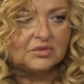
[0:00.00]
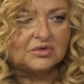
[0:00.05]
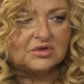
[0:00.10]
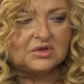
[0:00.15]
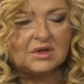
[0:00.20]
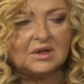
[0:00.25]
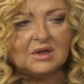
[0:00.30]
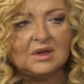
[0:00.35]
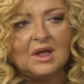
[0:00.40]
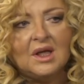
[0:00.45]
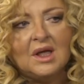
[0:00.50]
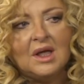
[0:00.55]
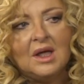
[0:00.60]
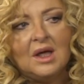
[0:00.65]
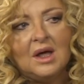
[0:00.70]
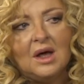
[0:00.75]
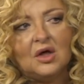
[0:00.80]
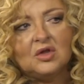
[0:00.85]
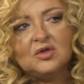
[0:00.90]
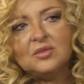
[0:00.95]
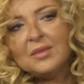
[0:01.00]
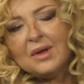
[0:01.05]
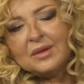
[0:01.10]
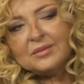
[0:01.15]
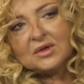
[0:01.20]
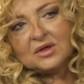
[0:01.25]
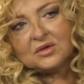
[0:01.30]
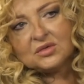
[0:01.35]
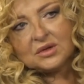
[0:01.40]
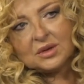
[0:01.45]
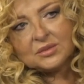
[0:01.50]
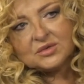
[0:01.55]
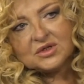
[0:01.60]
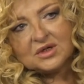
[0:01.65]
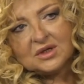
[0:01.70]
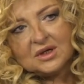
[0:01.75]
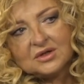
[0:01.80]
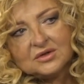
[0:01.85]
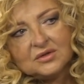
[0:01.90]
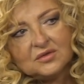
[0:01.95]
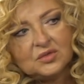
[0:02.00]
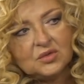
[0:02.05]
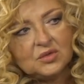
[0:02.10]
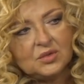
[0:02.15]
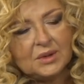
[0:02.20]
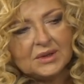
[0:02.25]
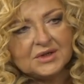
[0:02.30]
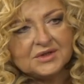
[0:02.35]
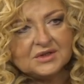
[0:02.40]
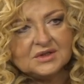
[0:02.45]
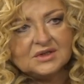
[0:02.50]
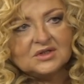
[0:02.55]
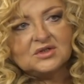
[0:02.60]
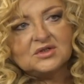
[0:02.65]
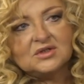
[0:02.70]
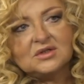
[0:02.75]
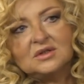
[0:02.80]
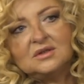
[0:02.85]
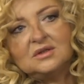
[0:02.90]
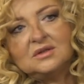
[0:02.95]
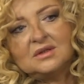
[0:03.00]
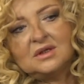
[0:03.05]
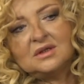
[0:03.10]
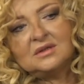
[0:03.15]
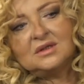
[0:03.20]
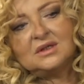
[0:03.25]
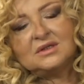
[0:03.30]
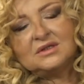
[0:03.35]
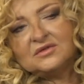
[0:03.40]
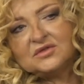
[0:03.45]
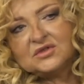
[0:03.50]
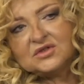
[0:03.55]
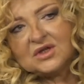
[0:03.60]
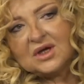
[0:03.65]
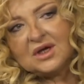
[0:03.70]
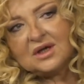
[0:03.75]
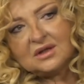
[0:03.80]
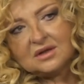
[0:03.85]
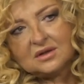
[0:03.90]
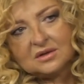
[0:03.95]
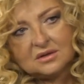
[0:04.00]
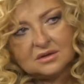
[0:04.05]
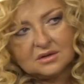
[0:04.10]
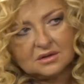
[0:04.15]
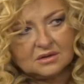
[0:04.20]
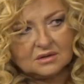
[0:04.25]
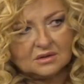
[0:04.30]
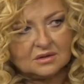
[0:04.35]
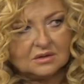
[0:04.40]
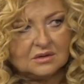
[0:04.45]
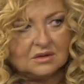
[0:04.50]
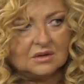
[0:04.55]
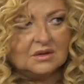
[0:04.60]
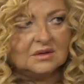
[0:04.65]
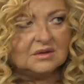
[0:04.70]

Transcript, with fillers: i później od mamy, która przejęła to w sposób artystyczny nadzwyczajny. Nie, no,